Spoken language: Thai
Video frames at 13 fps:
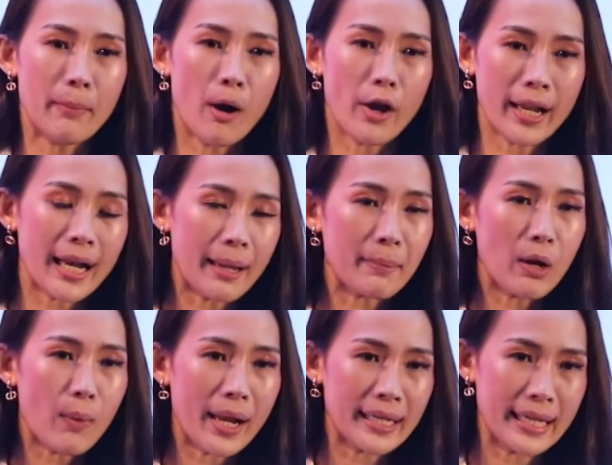พอได้รับ
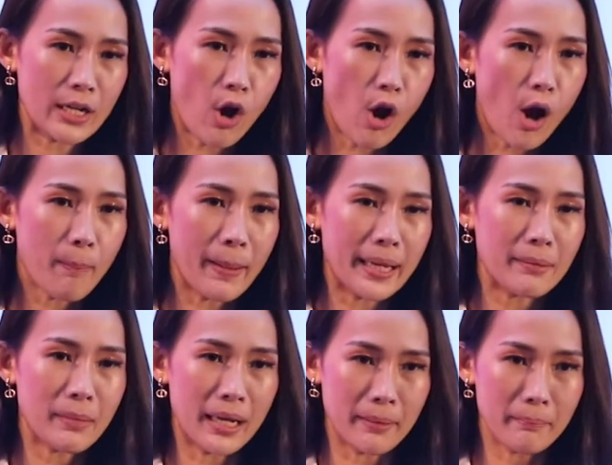รางวัลนี้ก็เป็น
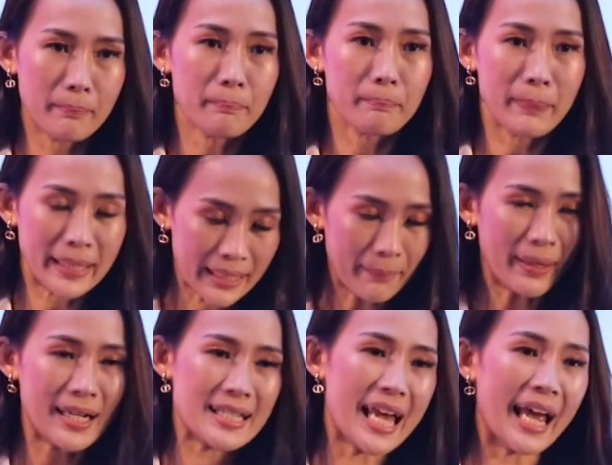เหมือนเป็นกำ
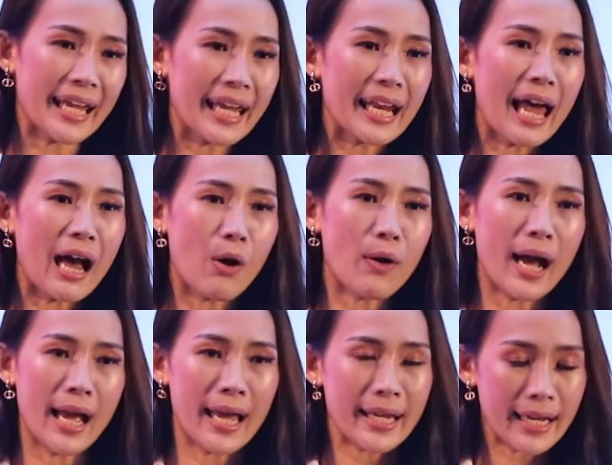ลังใจให้เรา
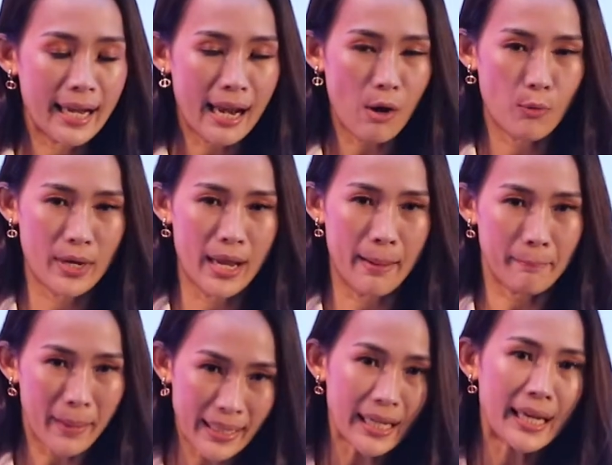ค่ะ ให้เราเนี่ย
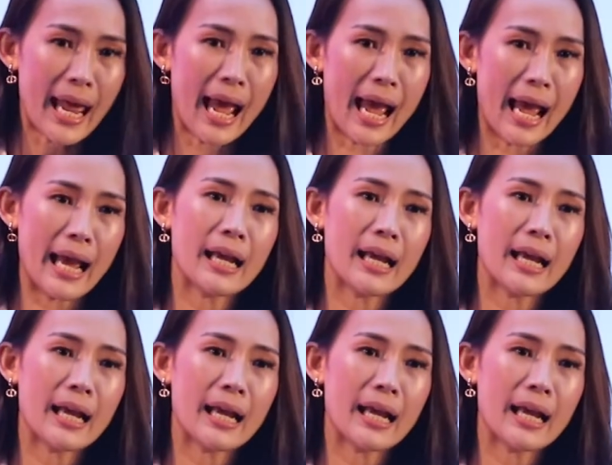พัฒนา